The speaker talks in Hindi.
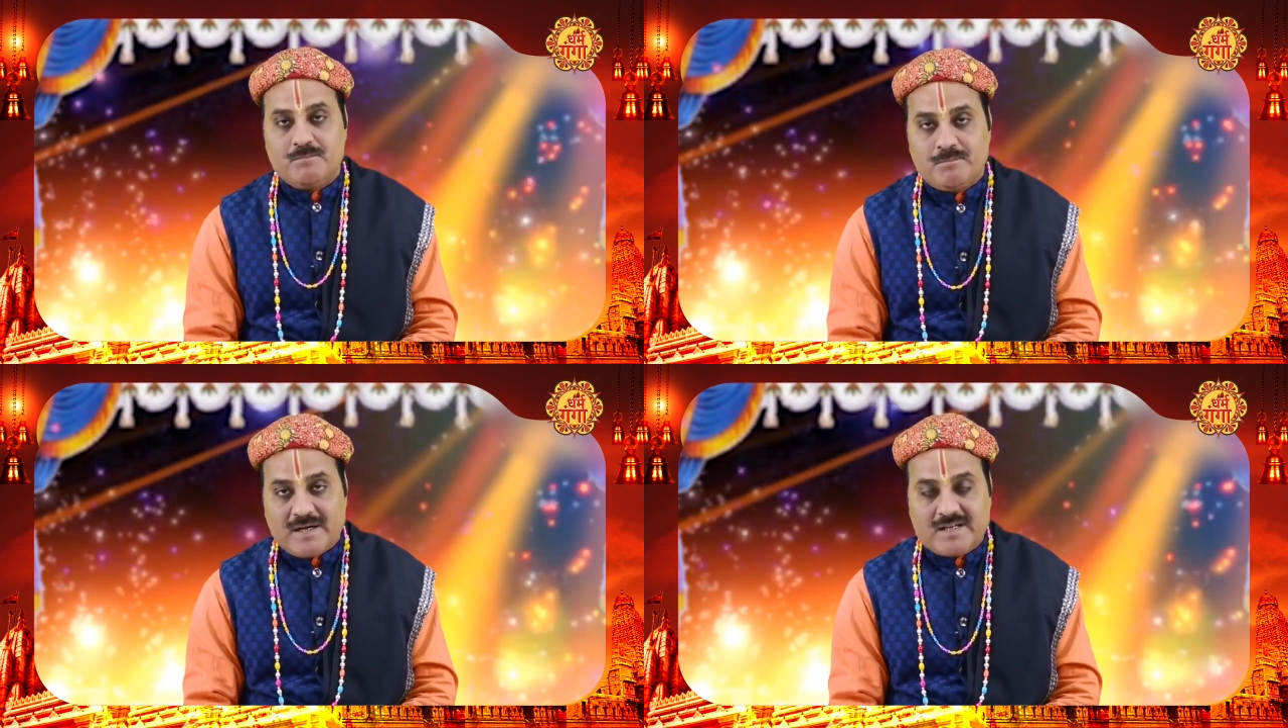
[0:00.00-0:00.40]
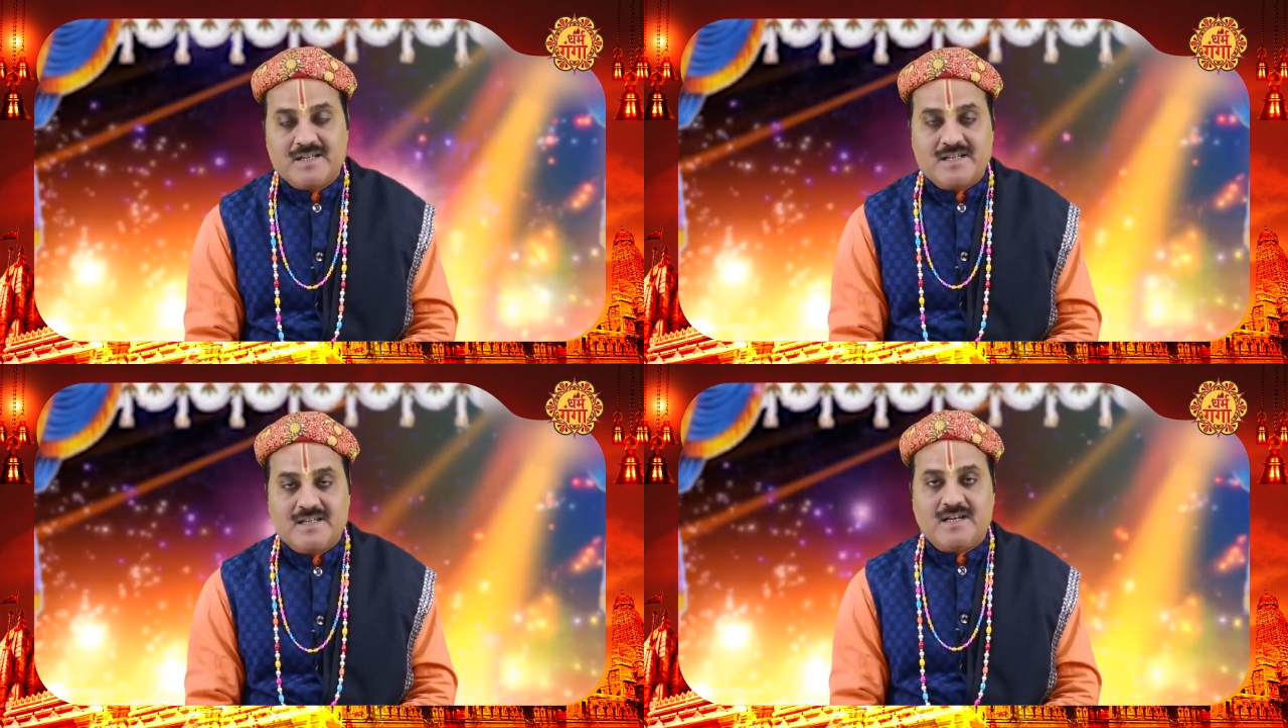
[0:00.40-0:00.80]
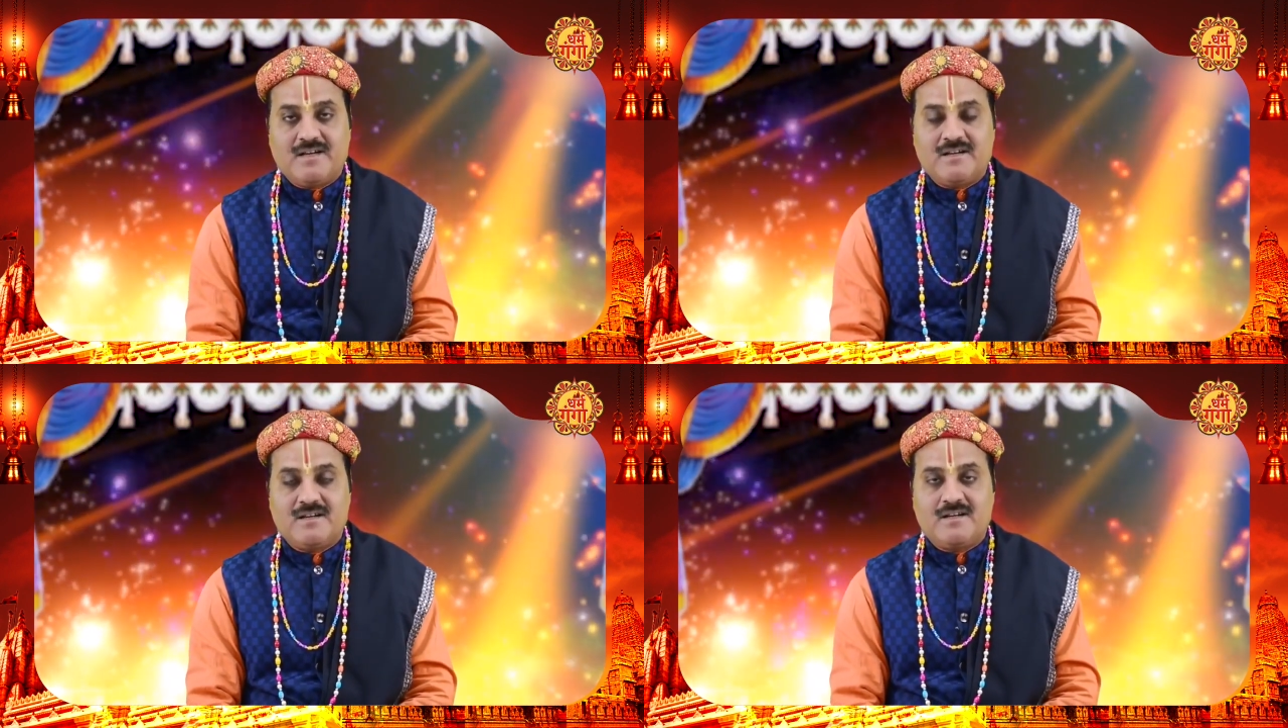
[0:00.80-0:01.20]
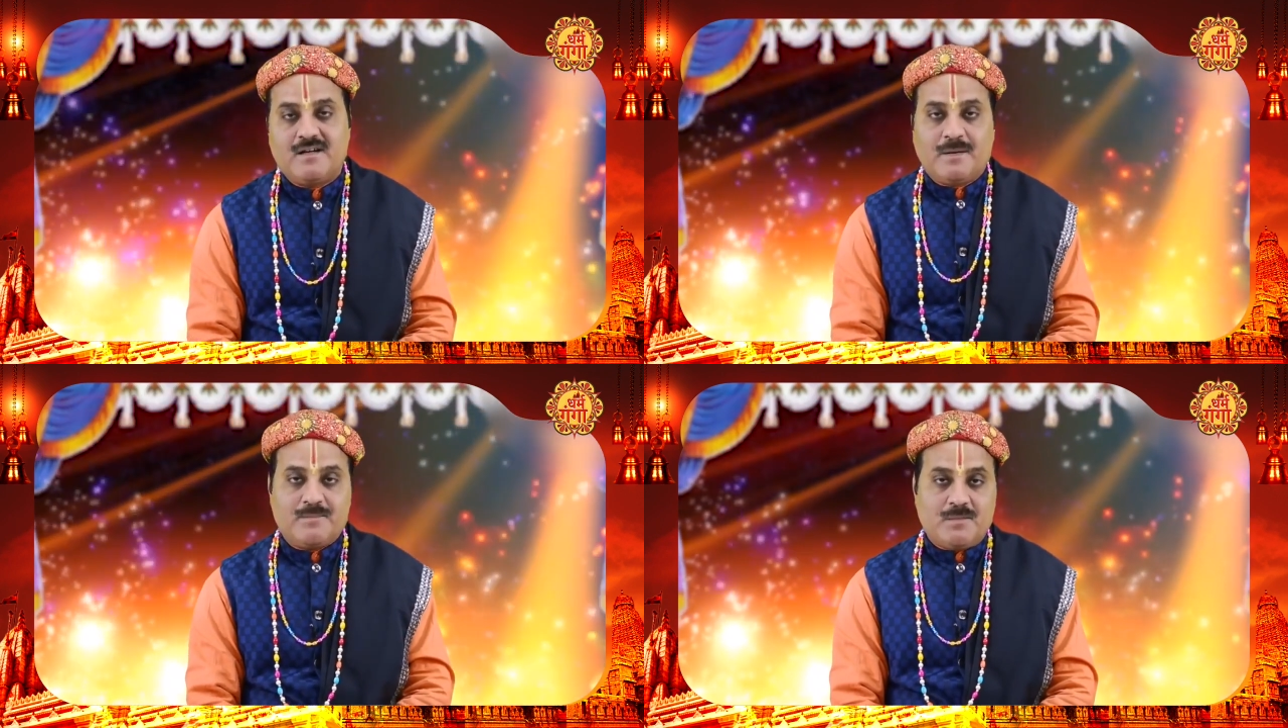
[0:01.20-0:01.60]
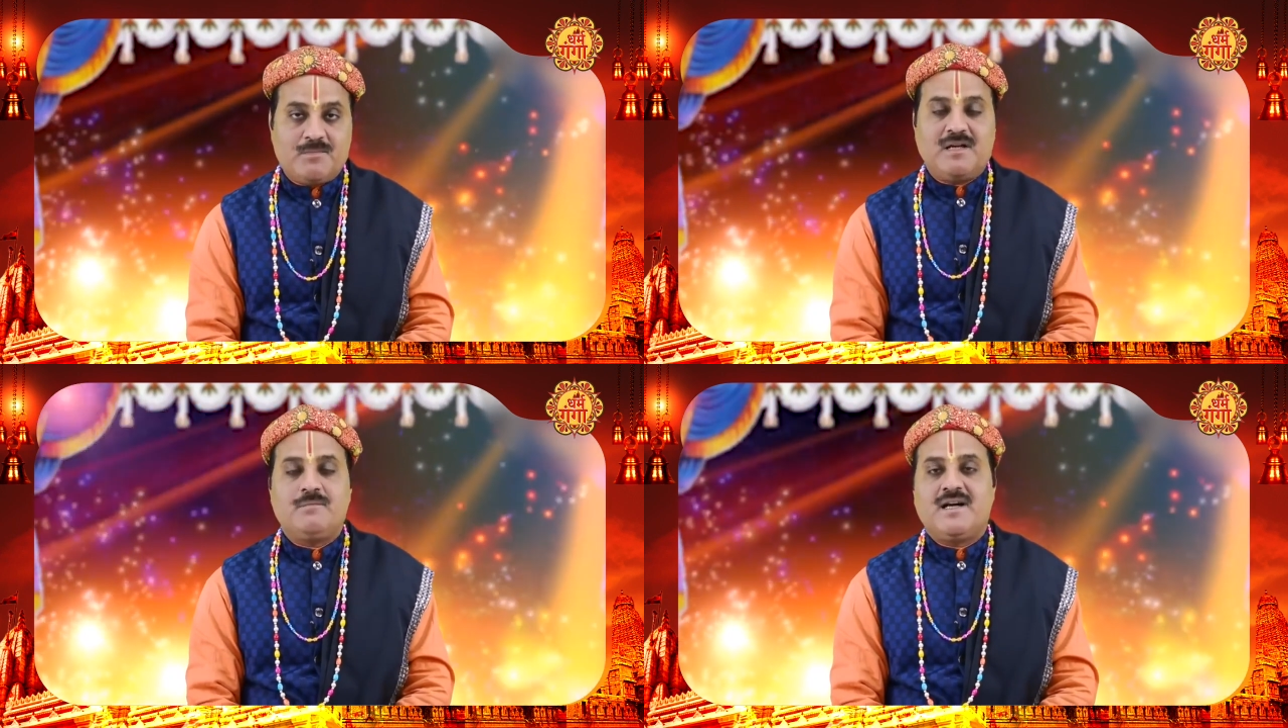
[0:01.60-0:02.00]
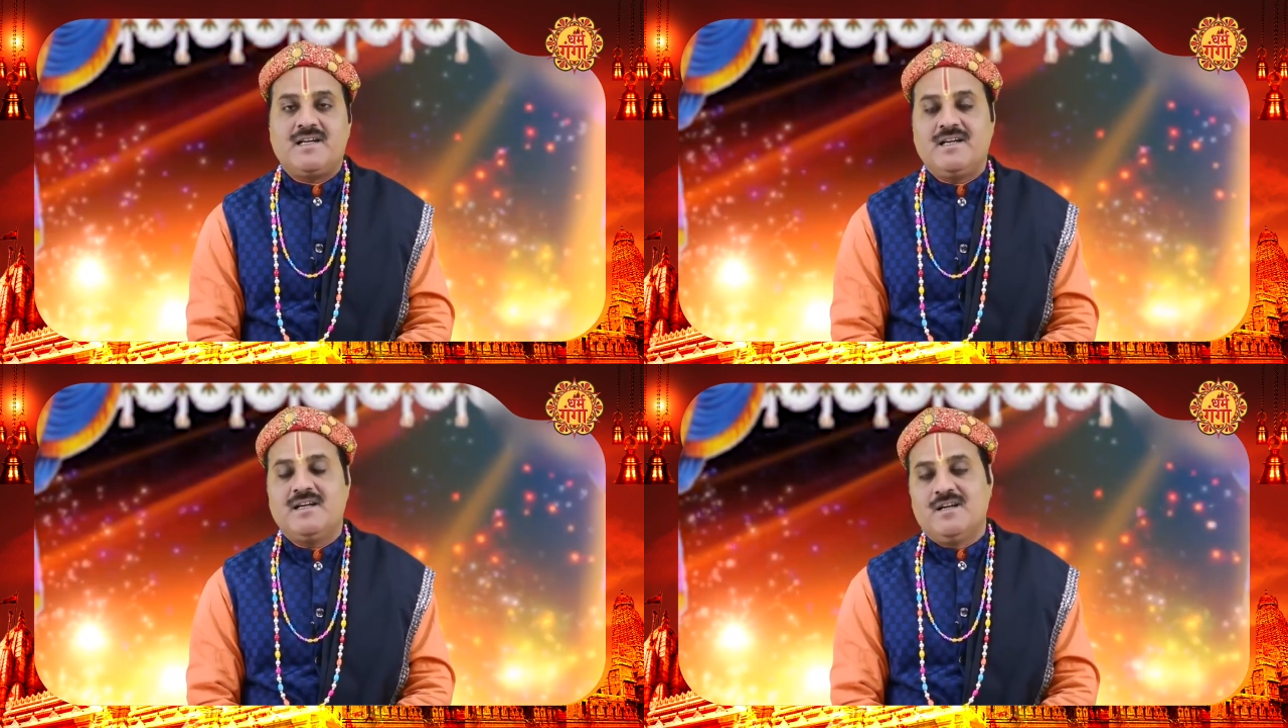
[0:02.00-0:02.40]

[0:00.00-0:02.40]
पकड़ लिया अब जब नहीं माने